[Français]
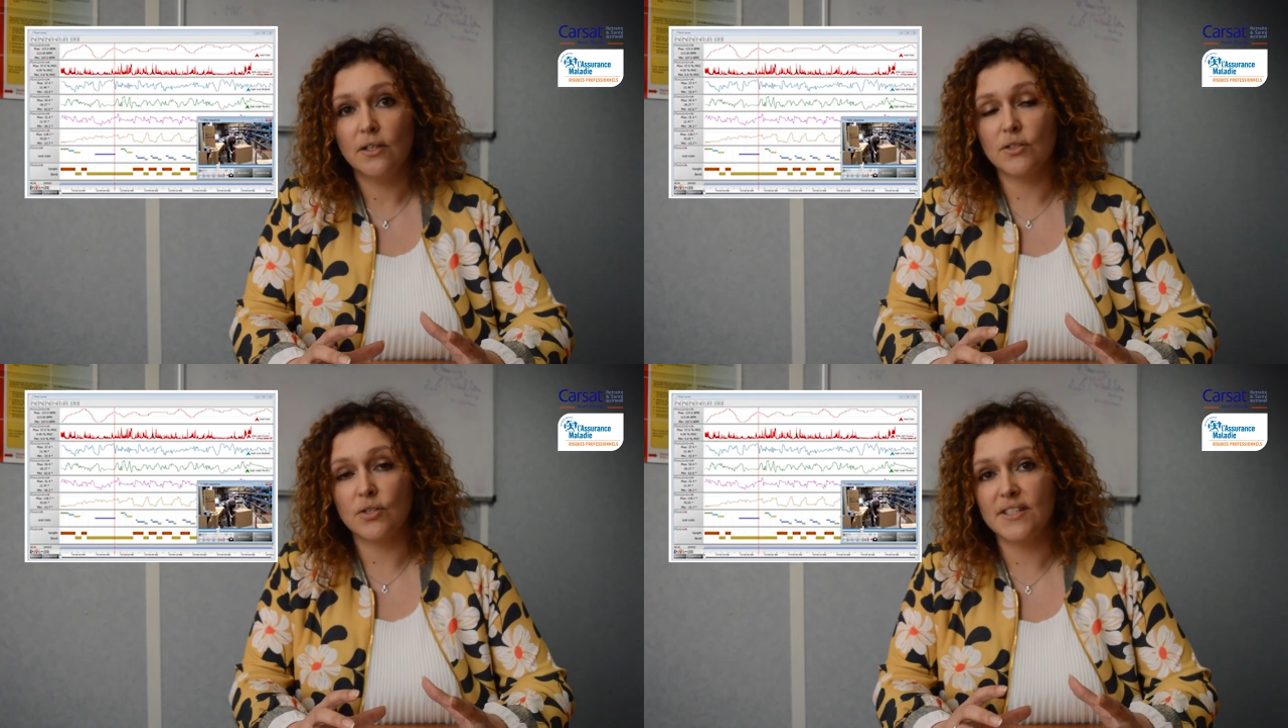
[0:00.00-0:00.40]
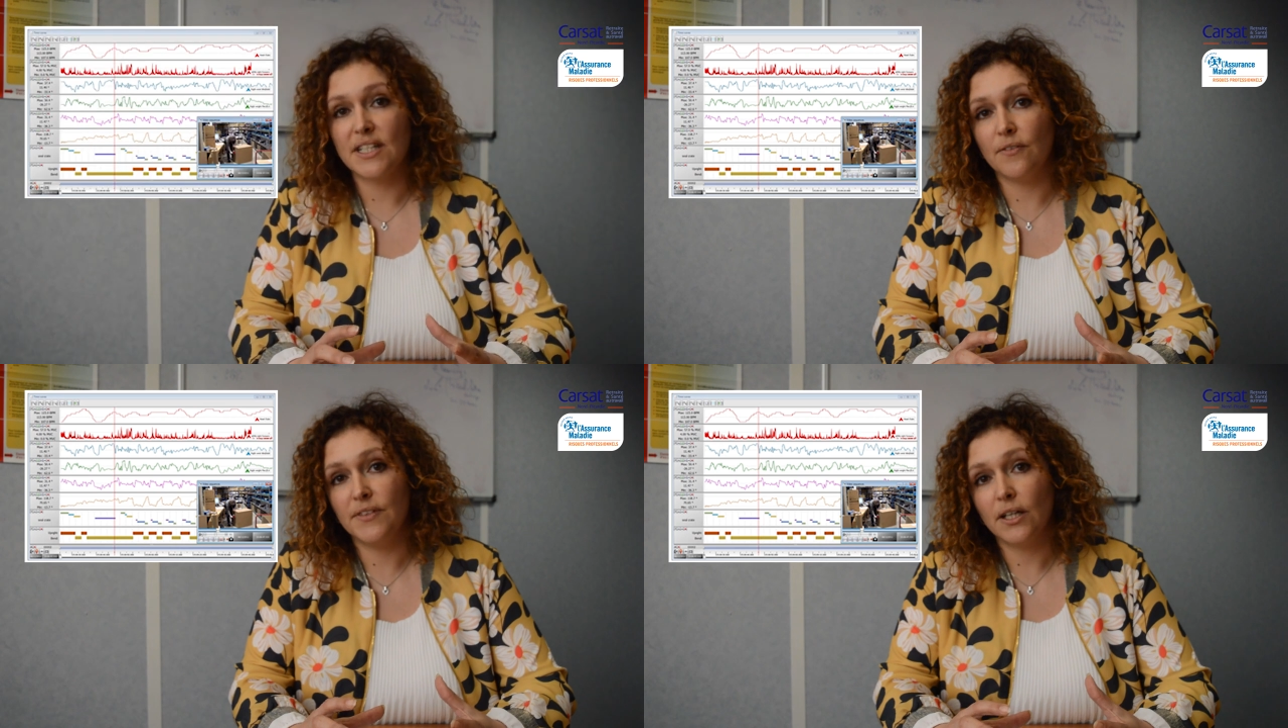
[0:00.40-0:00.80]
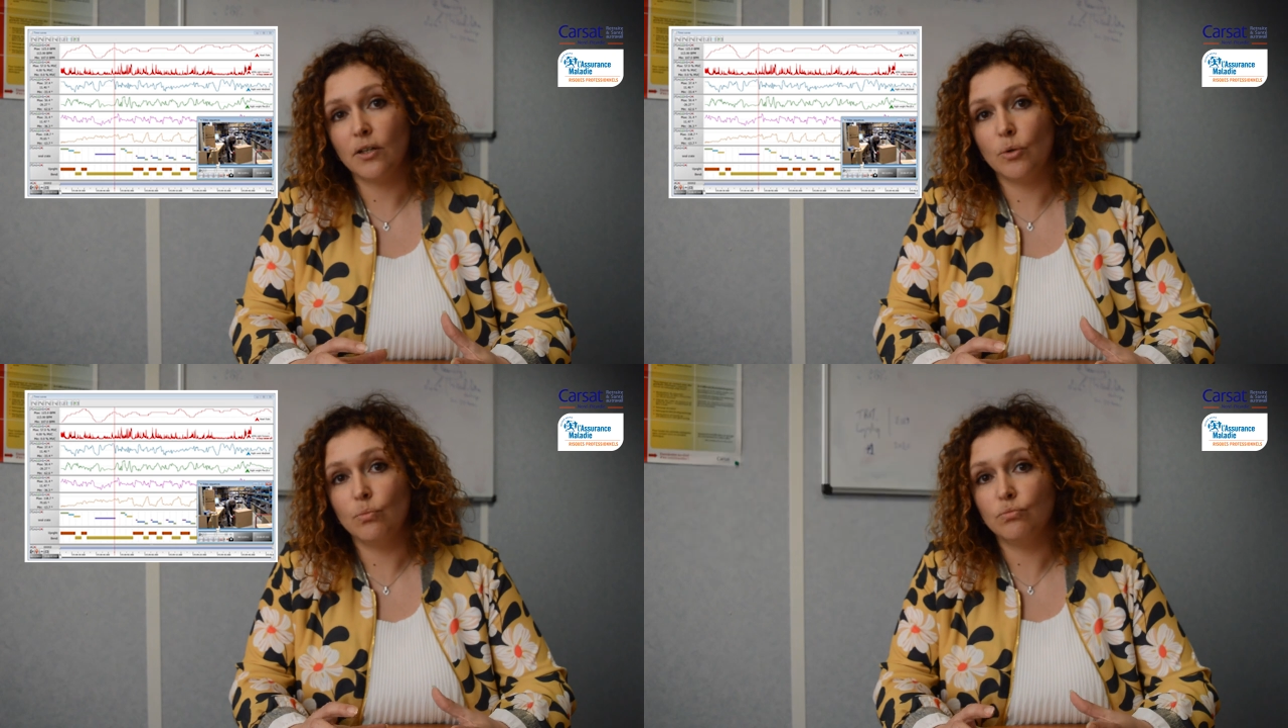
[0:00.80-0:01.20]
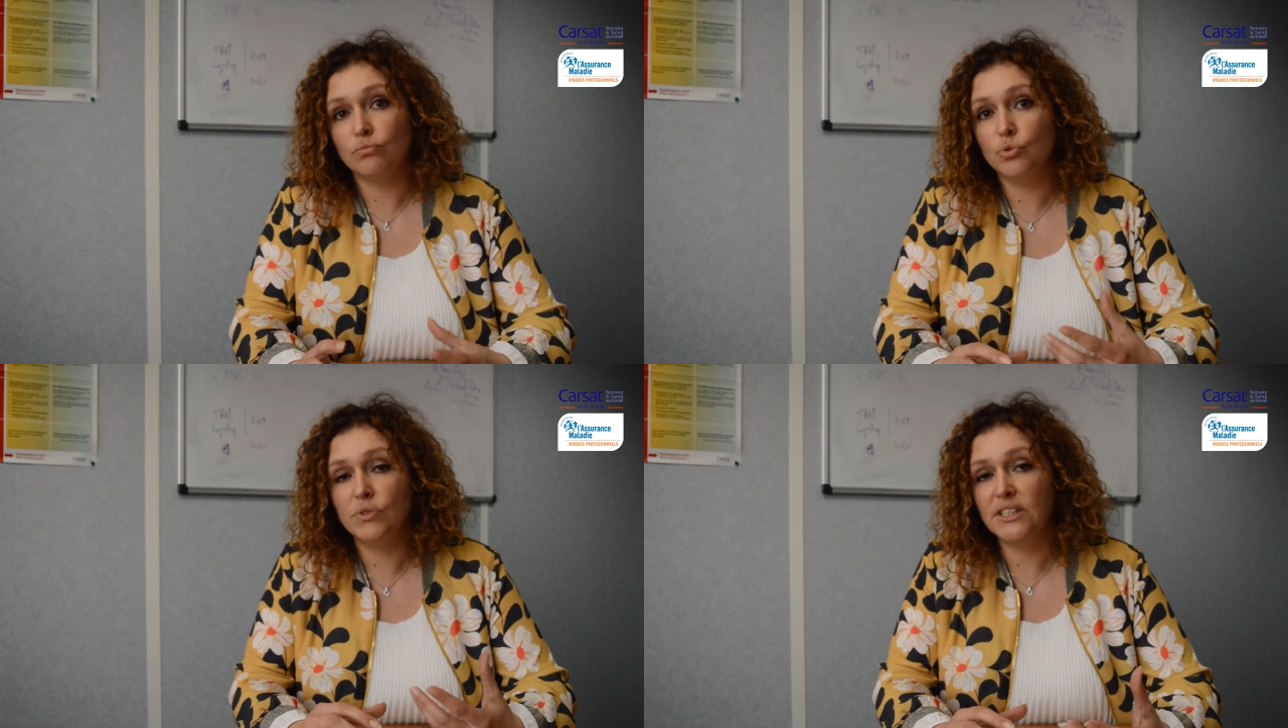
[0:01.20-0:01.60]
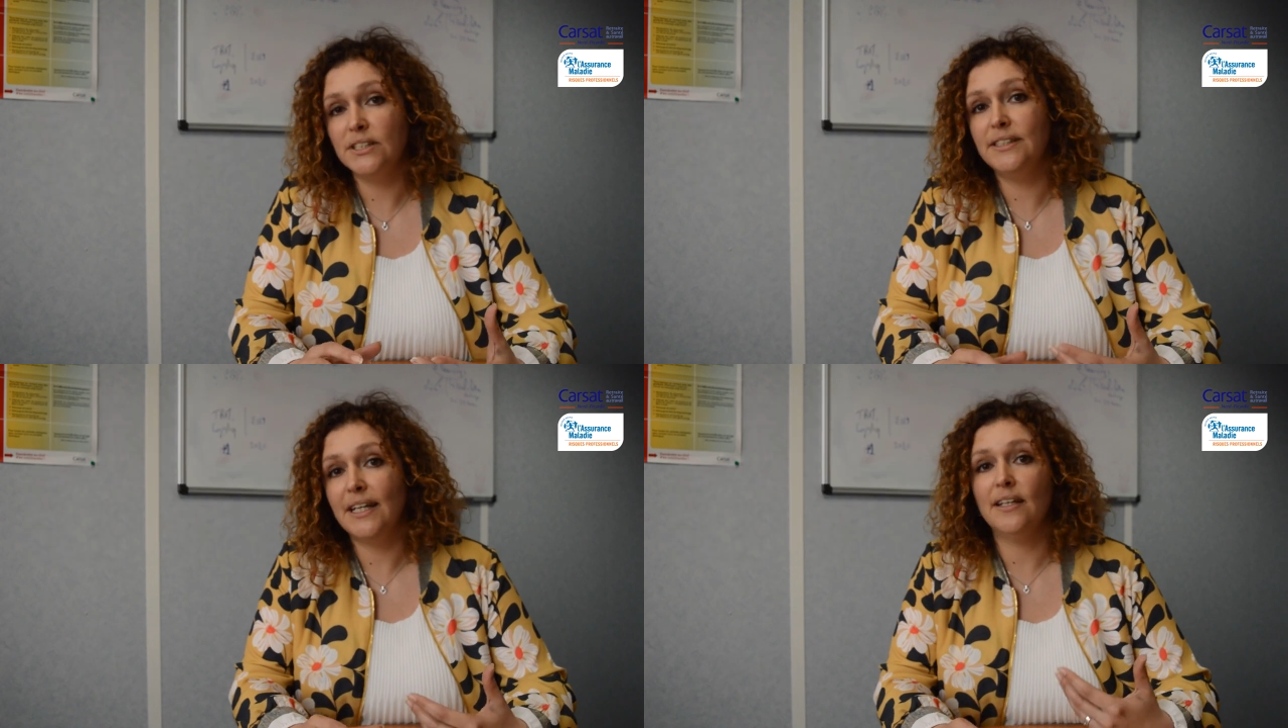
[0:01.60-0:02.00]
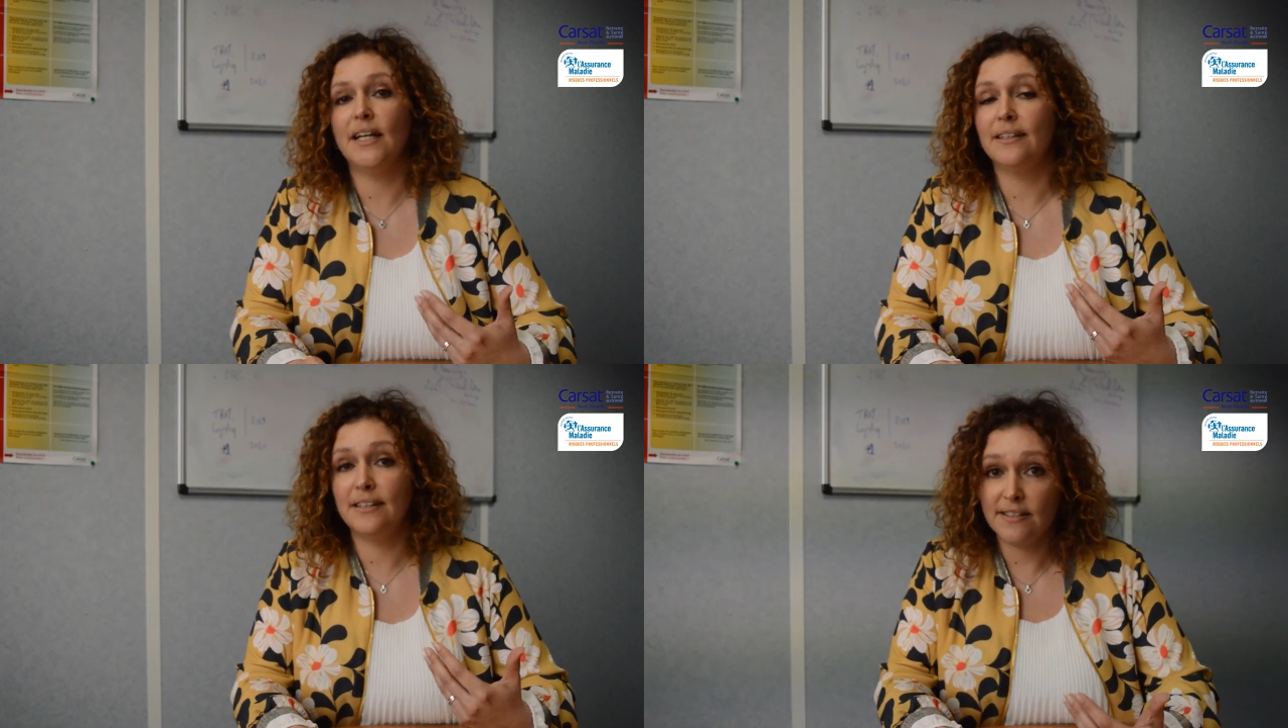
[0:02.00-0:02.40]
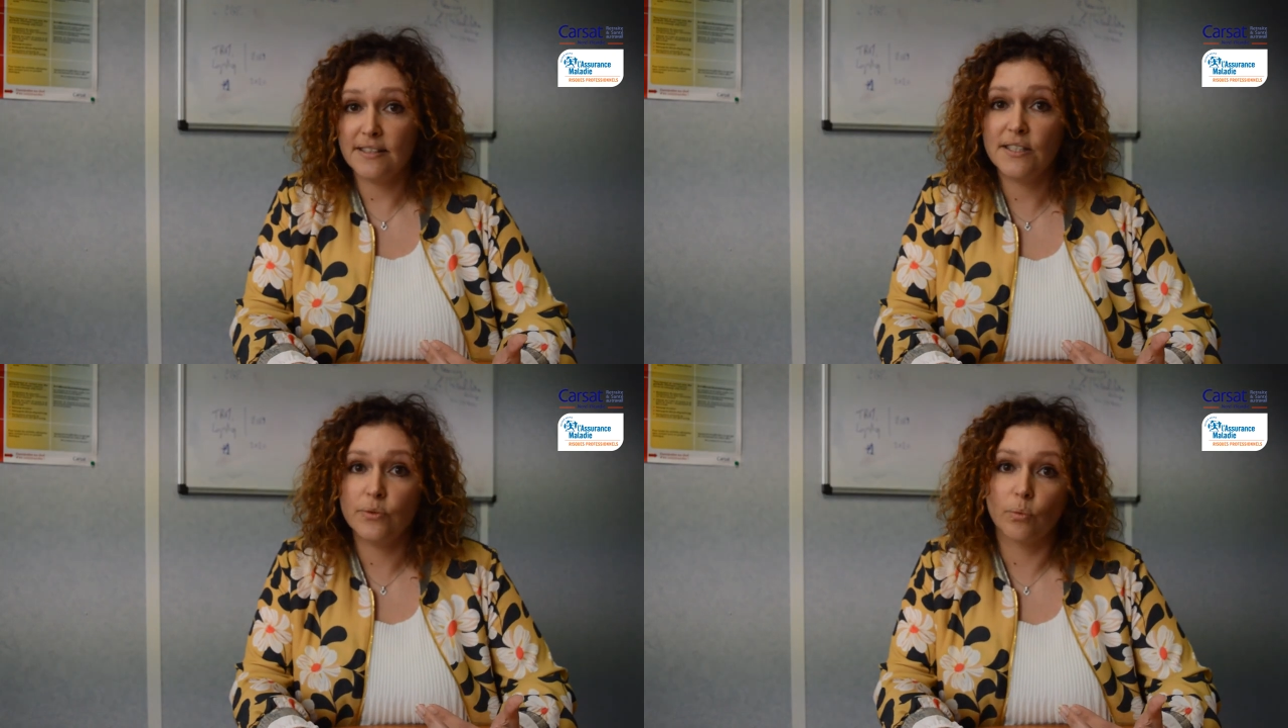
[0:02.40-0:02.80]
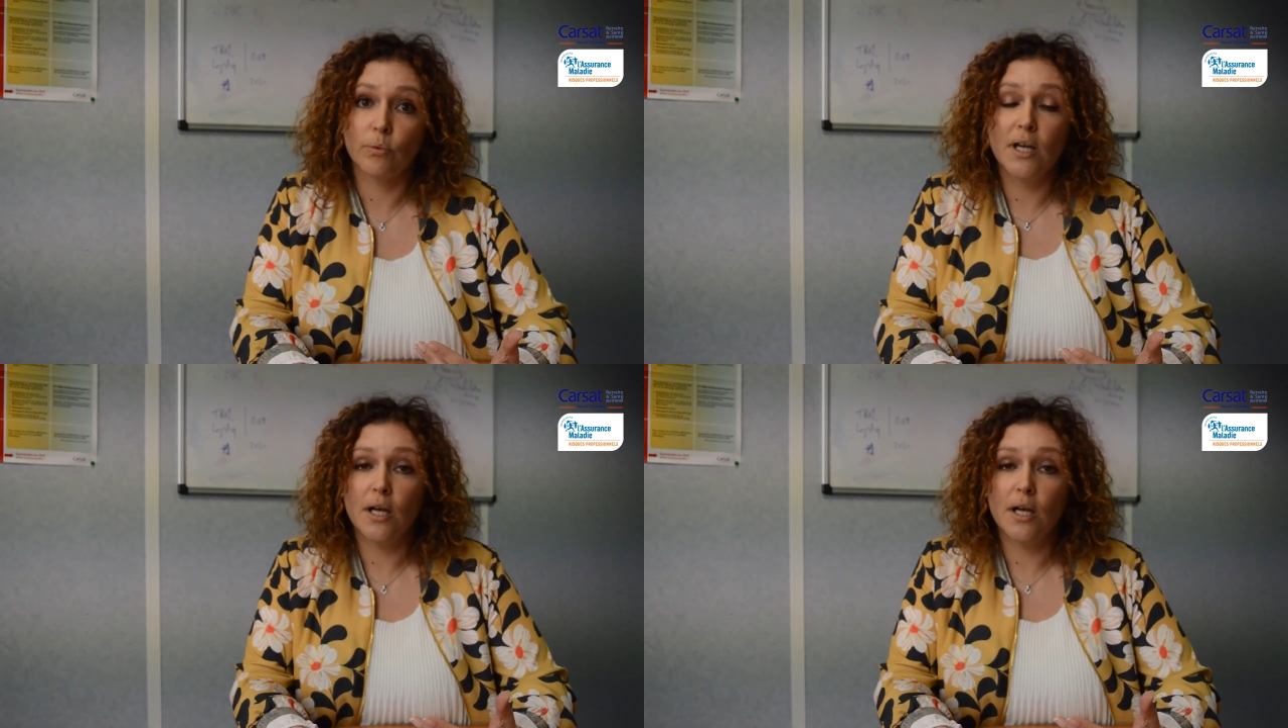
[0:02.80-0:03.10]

s'en servir comme d'outil d'aide à la décision